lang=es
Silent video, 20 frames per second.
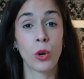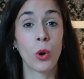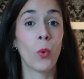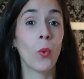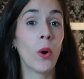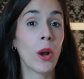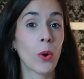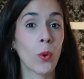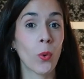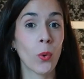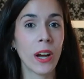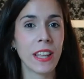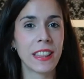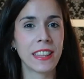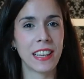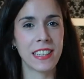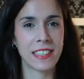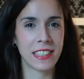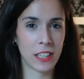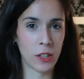o el
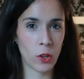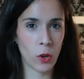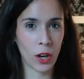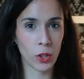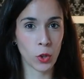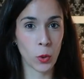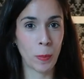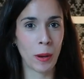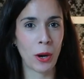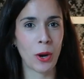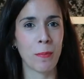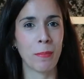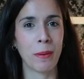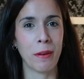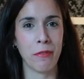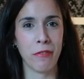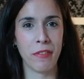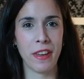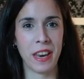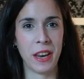juguete si es lo que tu perro
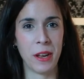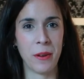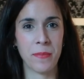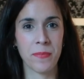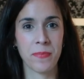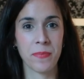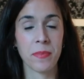prefiere,